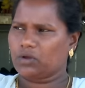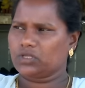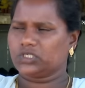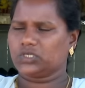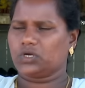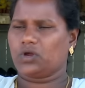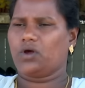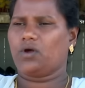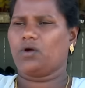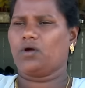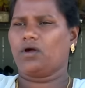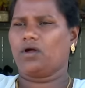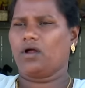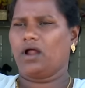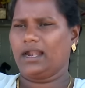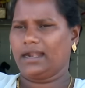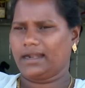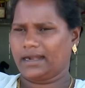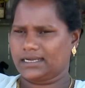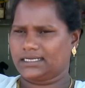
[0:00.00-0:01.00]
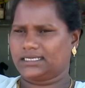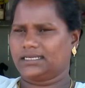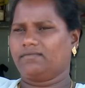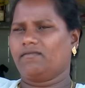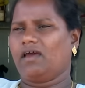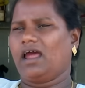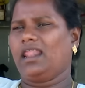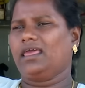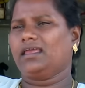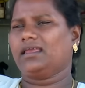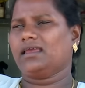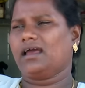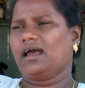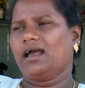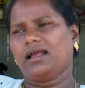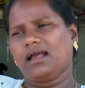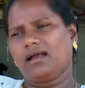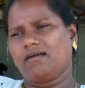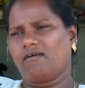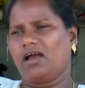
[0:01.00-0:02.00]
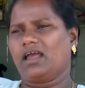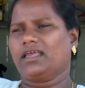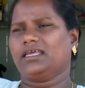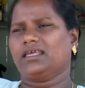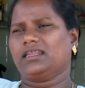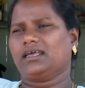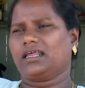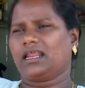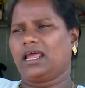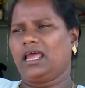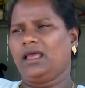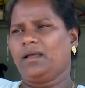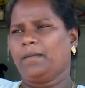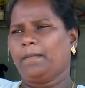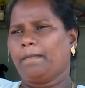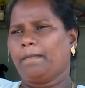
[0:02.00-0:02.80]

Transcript: கொஞ்சம் ஆல்ட்ரேஷன் வேலைக்காக வாங்கியிருக்கிறேன்